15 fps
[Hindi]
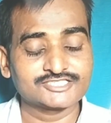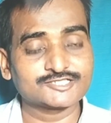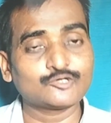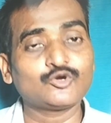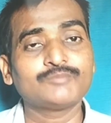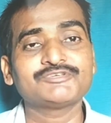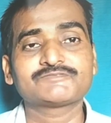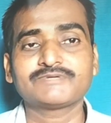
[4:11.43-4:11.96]

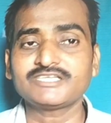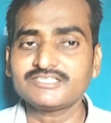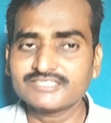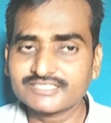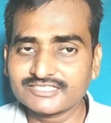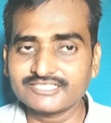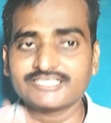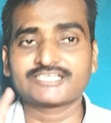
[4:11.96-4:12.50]
चलो हम इस पर
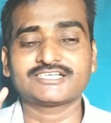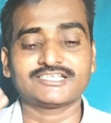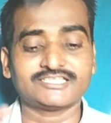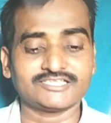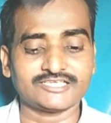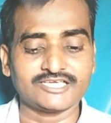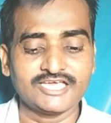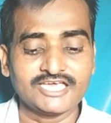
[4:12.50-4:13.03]
क्लिक
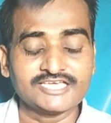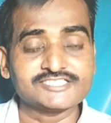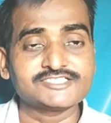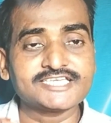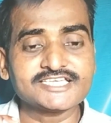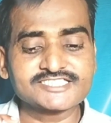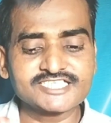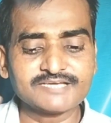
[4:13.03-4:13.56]
करते हैं
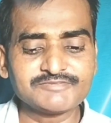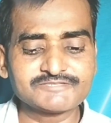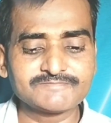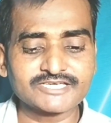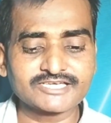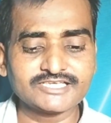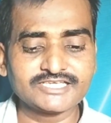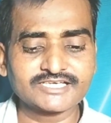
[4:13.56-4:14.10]
जैसे हम इस
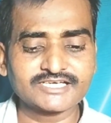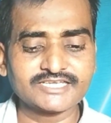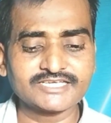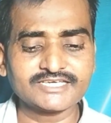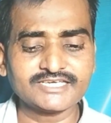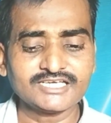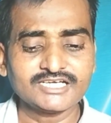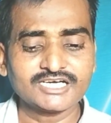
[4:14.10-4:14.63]
पर क्लिक
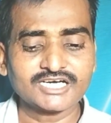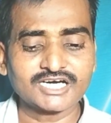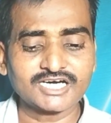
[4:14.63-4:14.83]
करेंगे